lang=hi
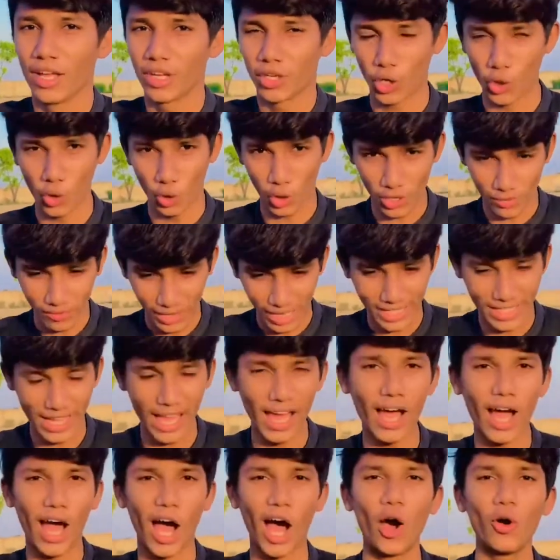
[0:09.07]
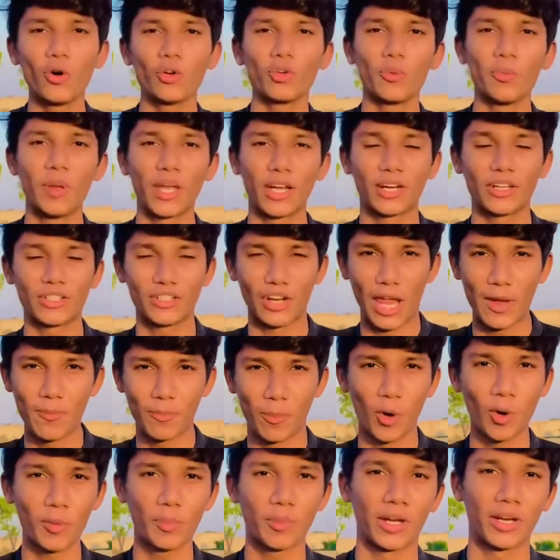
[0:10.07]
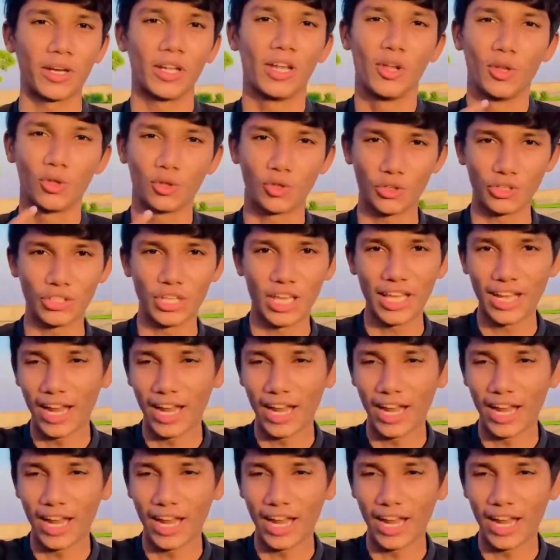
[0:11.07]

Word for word: कि होने वाली है हाउ टू मेक अ ट्राईपोर्ड पर तो ये